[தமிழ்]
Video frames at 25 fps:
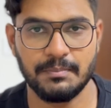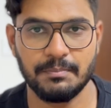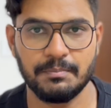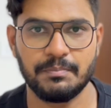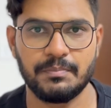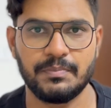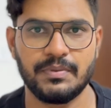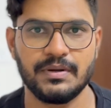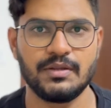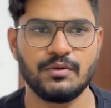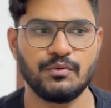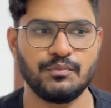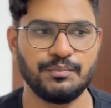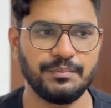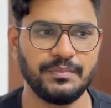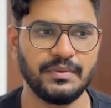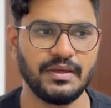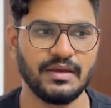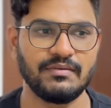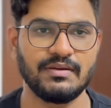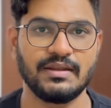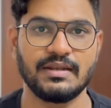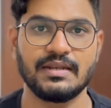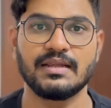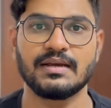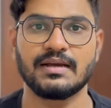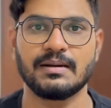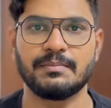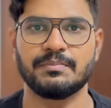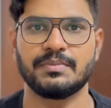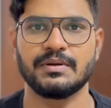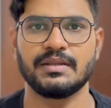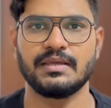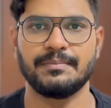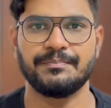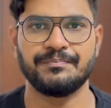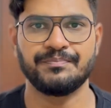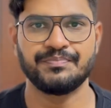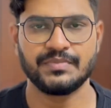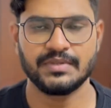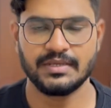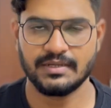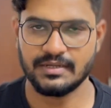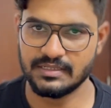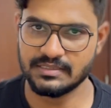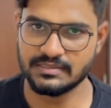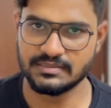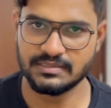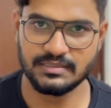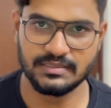கம்பெனி உண்மையாகவே என்ன கம்பெனி
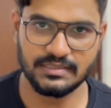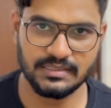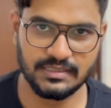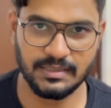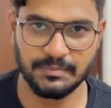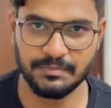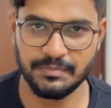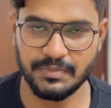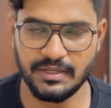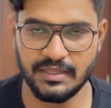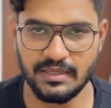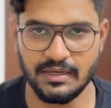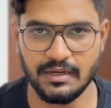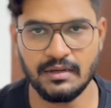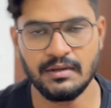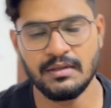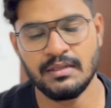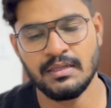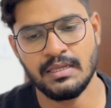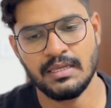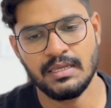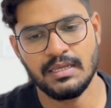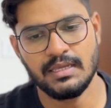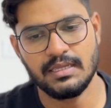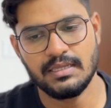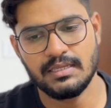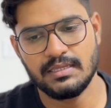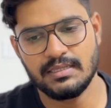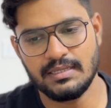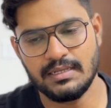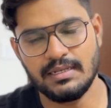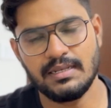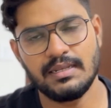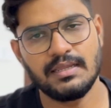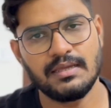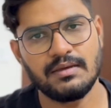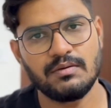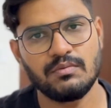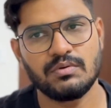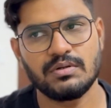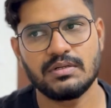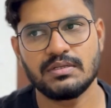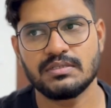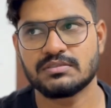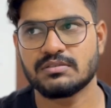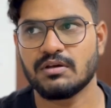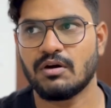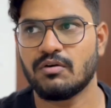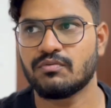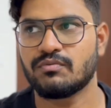கன்சல்டிங் கம்பெனியாக இல்லை ஒரு
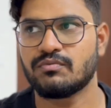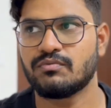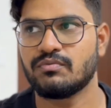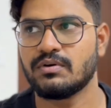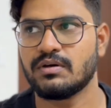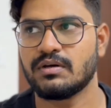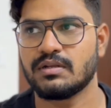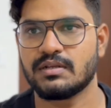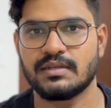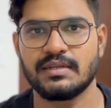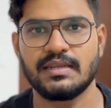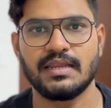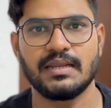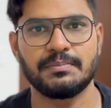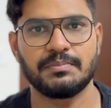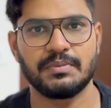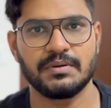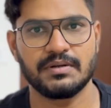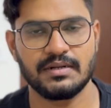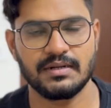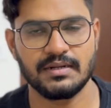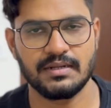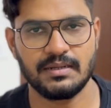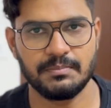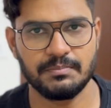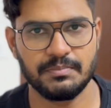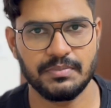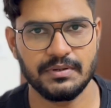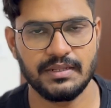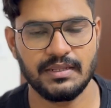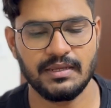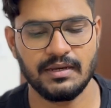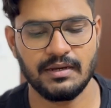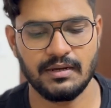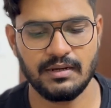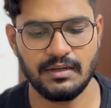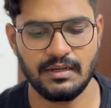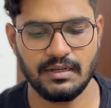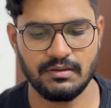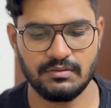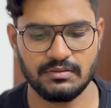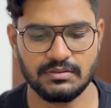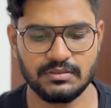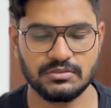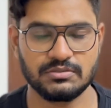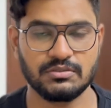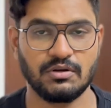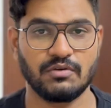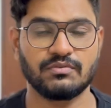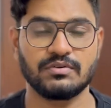சாஃப்ட்வேர் க்ரியேட் பண்ணுற கம்பெனியா இல்லை
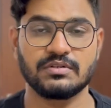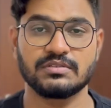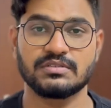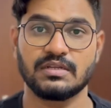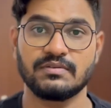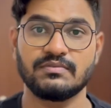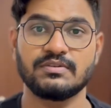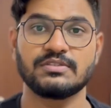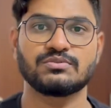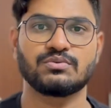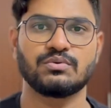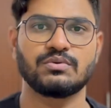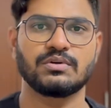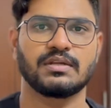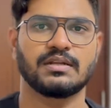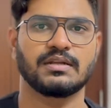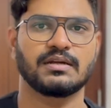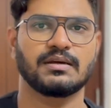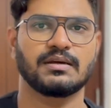வந்து சாஃப்ட்வேர் சர்வீஸ் கொடுக்குற